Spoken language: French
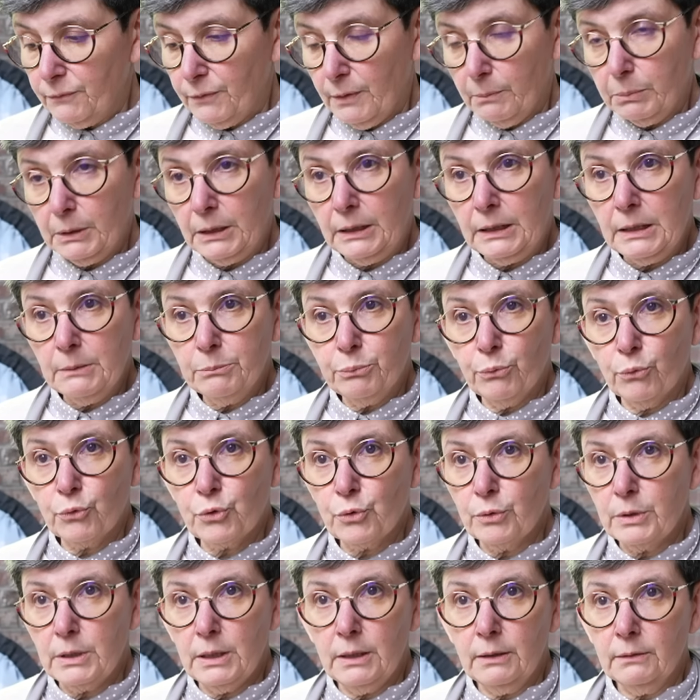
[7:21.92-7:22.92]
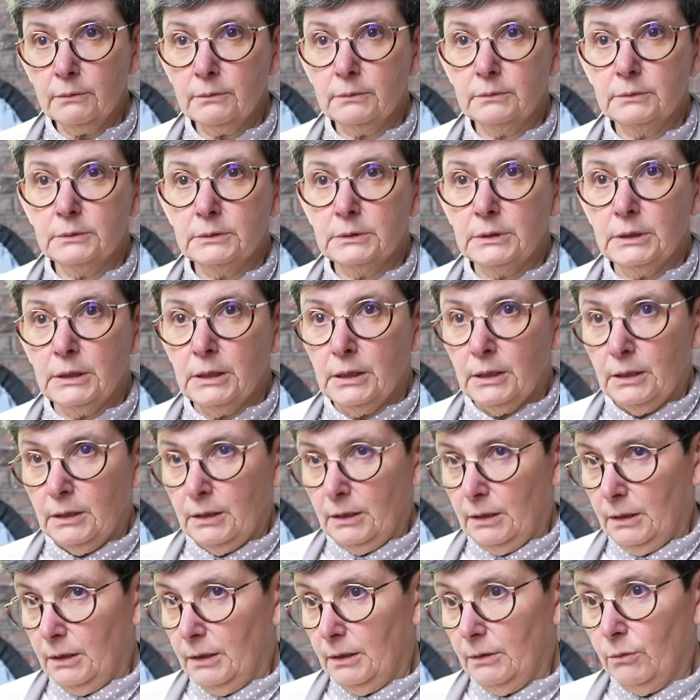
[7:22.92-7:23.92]
fabriquer pour jeter,
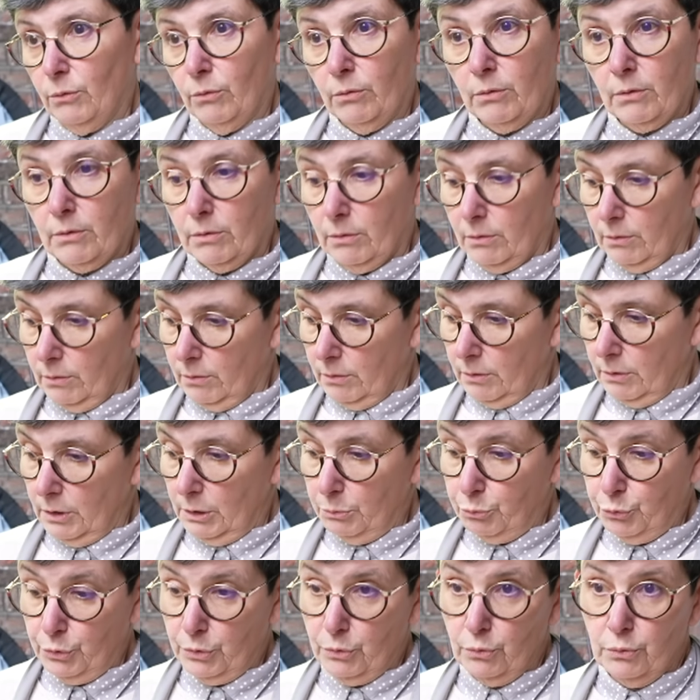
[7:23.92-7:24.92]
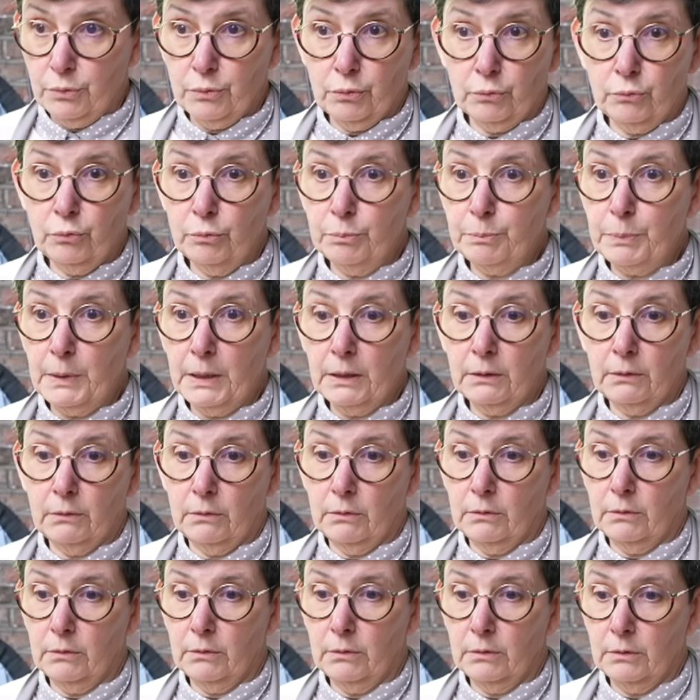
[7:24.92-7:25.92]
et donc euh, et puis de surtout de perdre
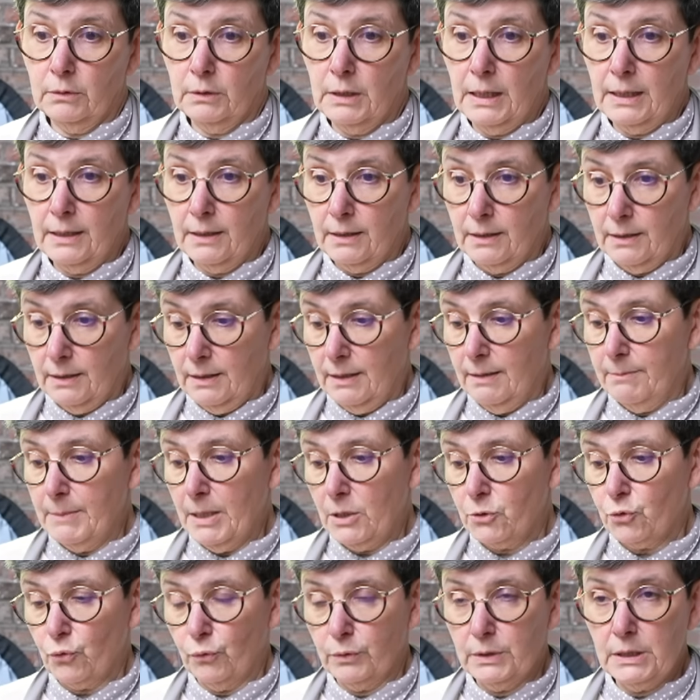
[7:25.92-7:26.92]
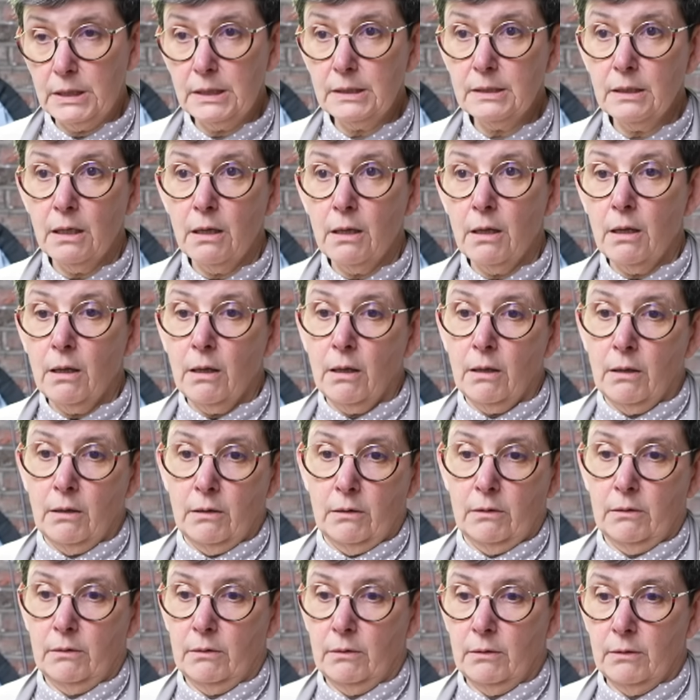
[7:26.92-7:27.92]
euh, la, marchandise
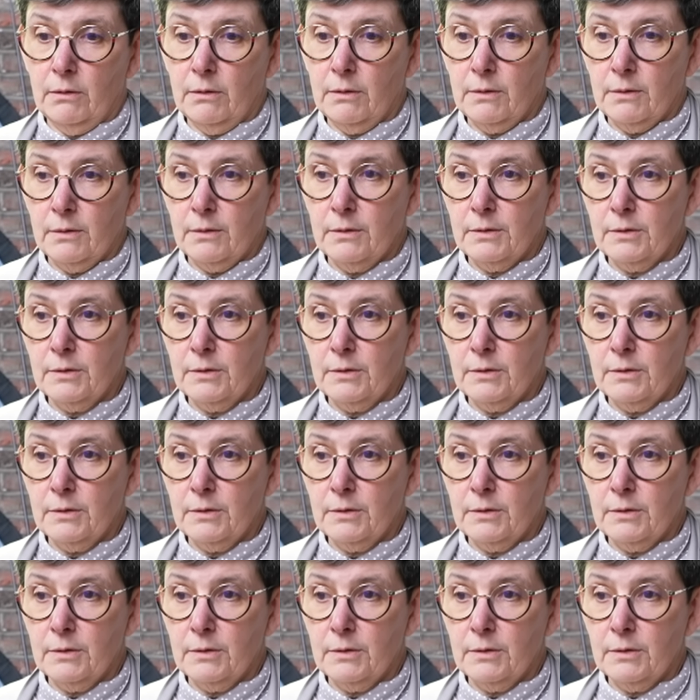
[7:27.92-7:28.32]
euh,